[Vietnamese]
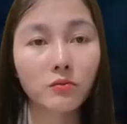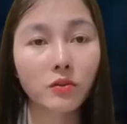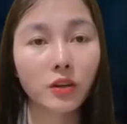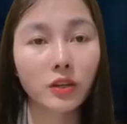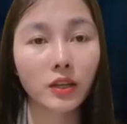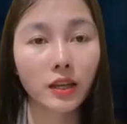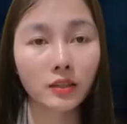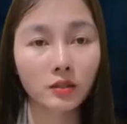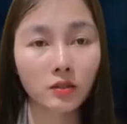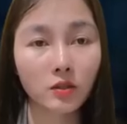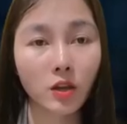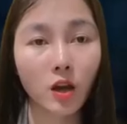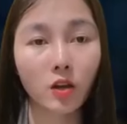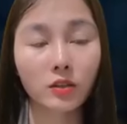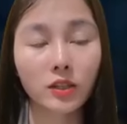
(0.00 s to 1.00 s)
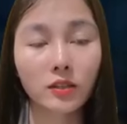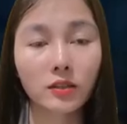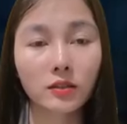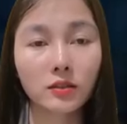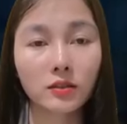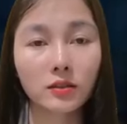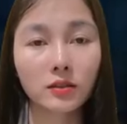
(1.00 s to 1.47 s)
Mỗi khi Thông sang
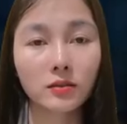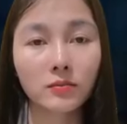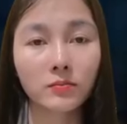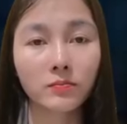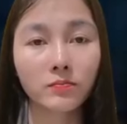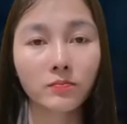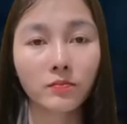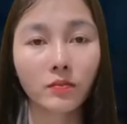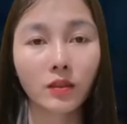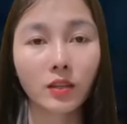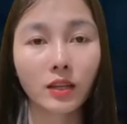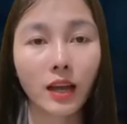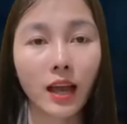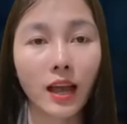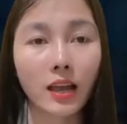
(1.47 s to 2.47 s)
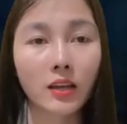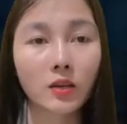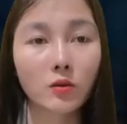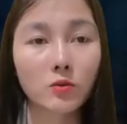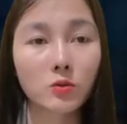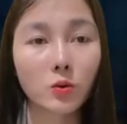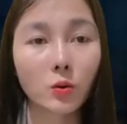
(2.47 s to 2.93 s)
nhà chơi, cô đều ở
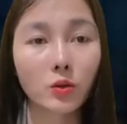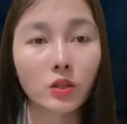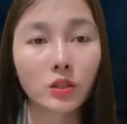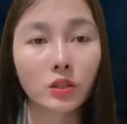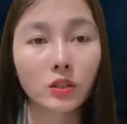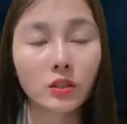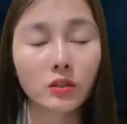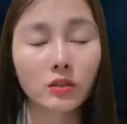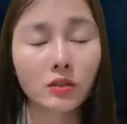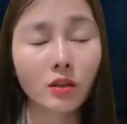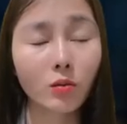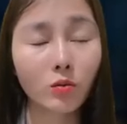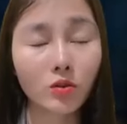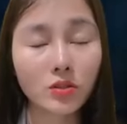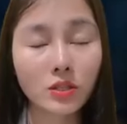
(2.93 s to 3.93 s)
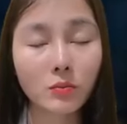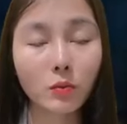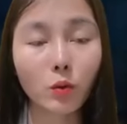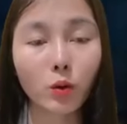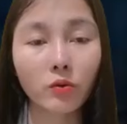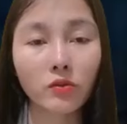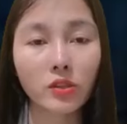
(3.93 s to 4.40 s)
lì sau bếp. Mặc
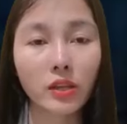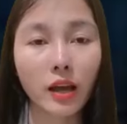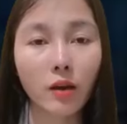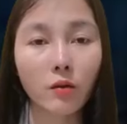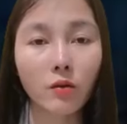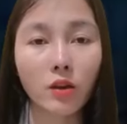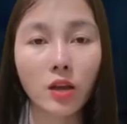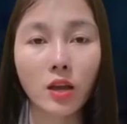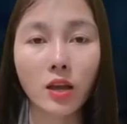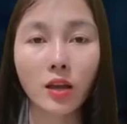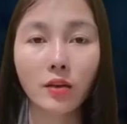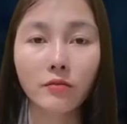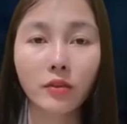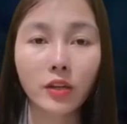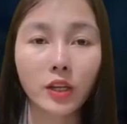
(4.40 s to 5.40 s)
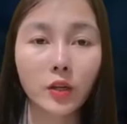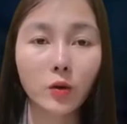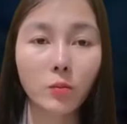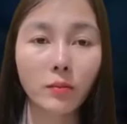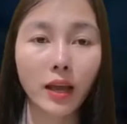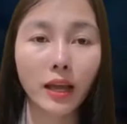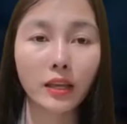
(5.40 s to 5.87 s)
cho chồng mình gọi lên trên ngồi
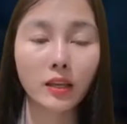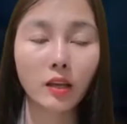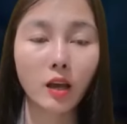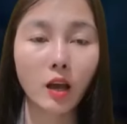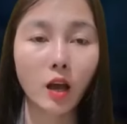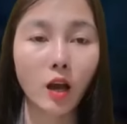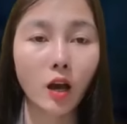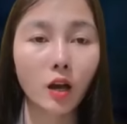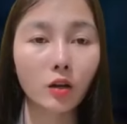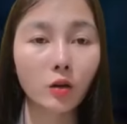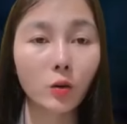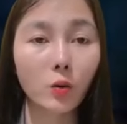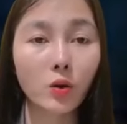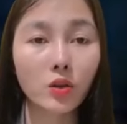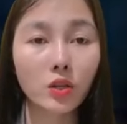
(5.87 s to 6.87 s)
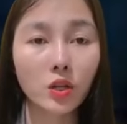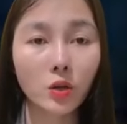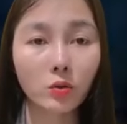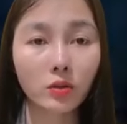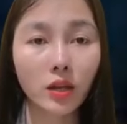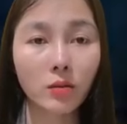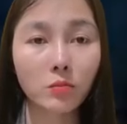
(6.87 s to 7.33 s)
chơi với mọi người, nhưng cô
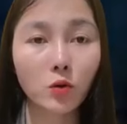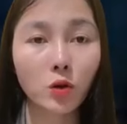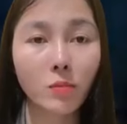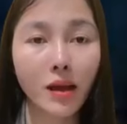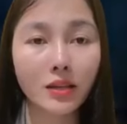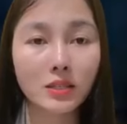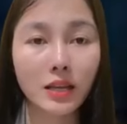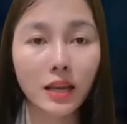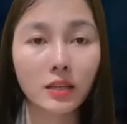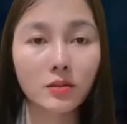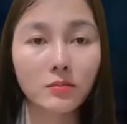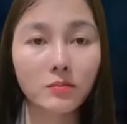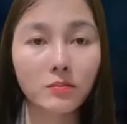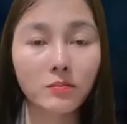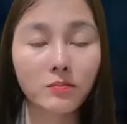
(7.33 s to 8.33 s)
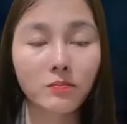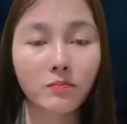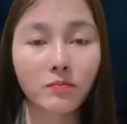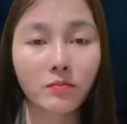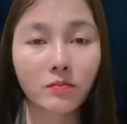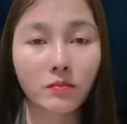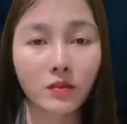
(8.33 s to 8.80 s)
đều từ chối.
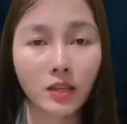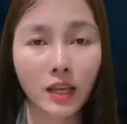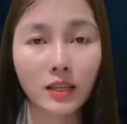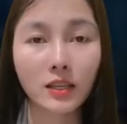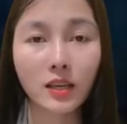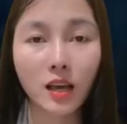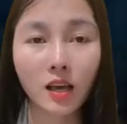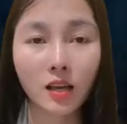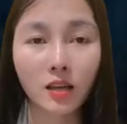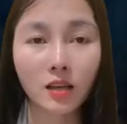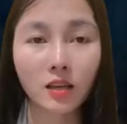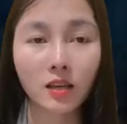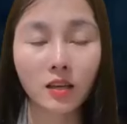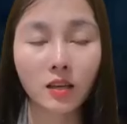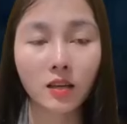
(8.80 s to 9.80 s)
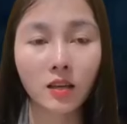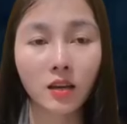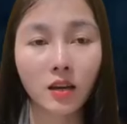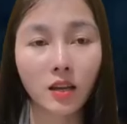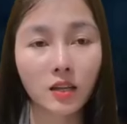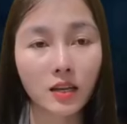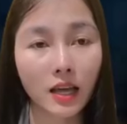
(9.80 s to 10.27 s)
Thông tuy trong lòng ép
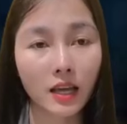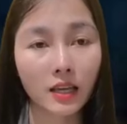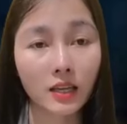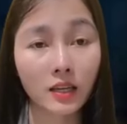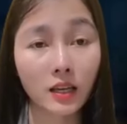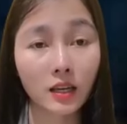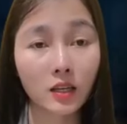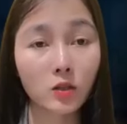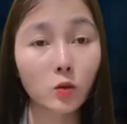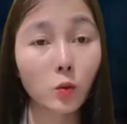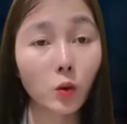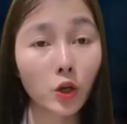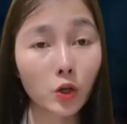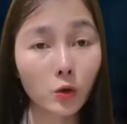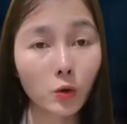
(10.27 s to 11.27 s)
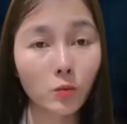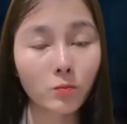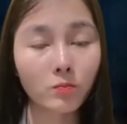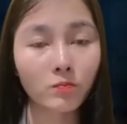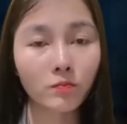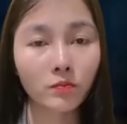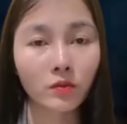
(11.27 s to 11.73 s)
mình không nên có ý nghĩ xấu
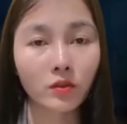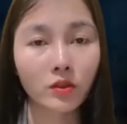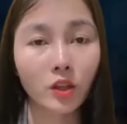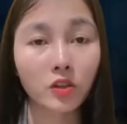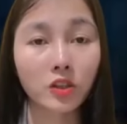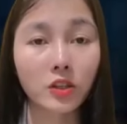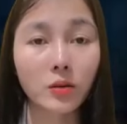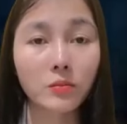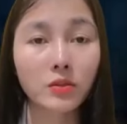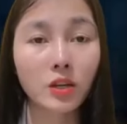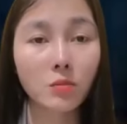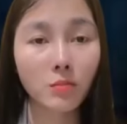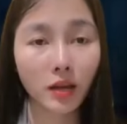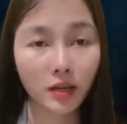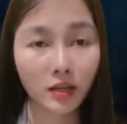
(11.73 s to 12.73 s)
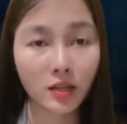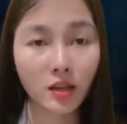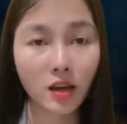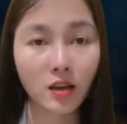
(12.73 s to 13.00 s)
xa nào với Xuân nữa,